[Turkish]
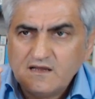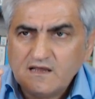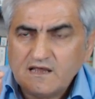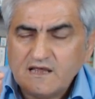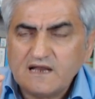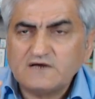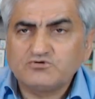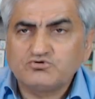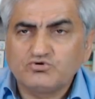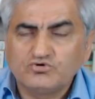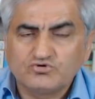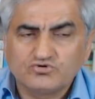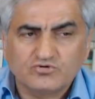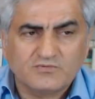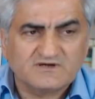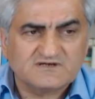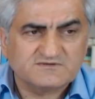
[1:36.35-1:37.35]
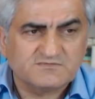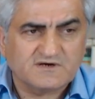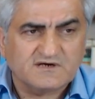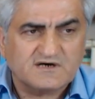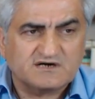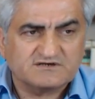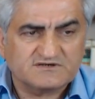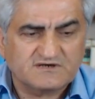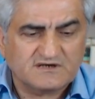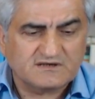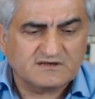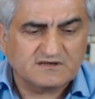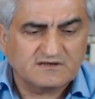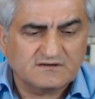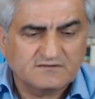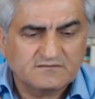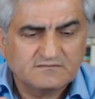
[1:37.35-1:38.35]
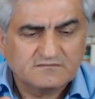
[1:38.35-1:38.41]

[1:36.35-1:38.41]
her türlü romatizme karşı etkili.